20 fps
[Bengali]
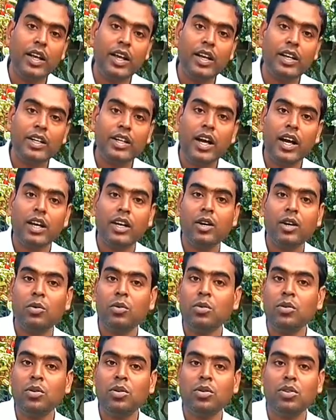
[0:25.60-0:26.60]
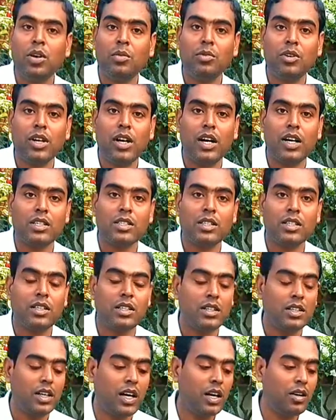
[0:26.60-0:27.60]
এটি একটা অন্যতম গাছ
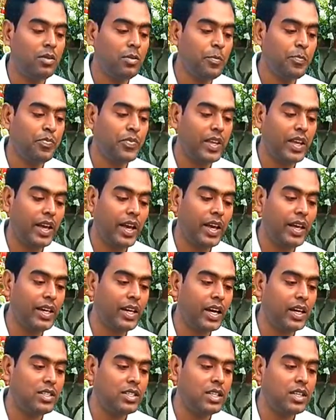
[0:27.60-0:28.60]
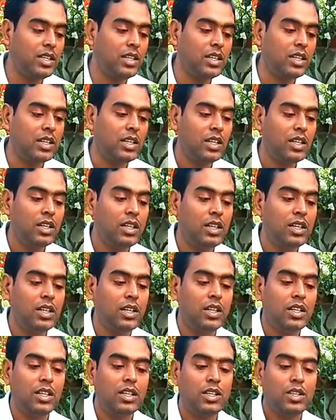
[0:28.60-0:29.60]
কারণ এই গাছে
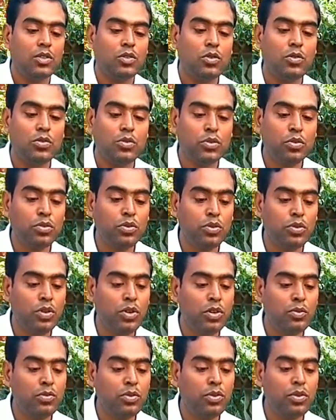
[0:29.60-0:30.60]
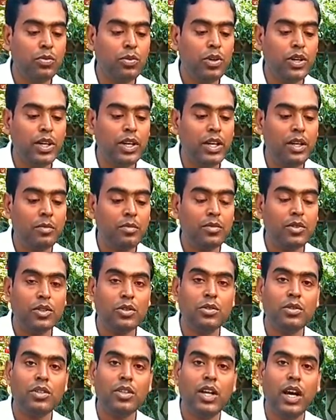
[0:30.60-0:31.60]
খুব সুন্দর ফুল ফোটে
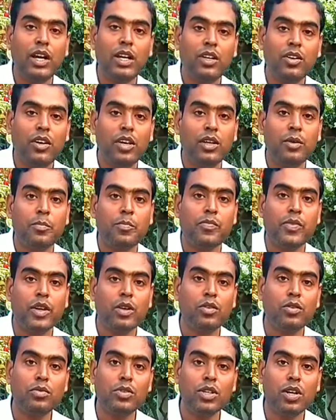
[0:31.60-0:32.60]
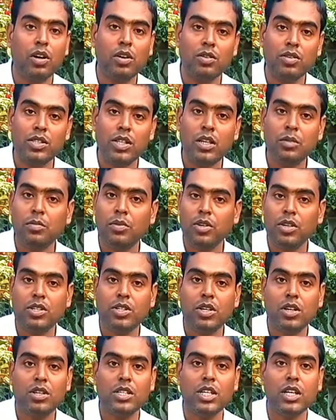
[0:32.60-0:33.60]
শুধু তাই নয় খুব সহজেই
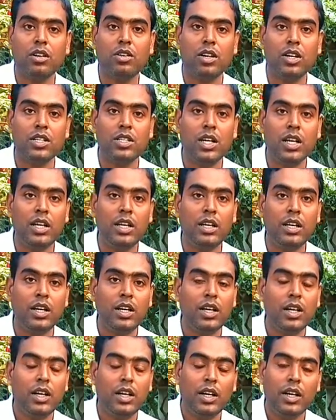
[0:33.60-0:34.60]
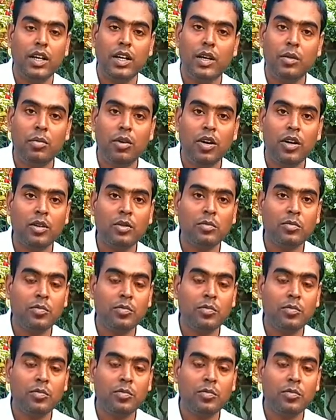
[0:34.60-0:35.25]
পরিচর্যা করা যায় এবং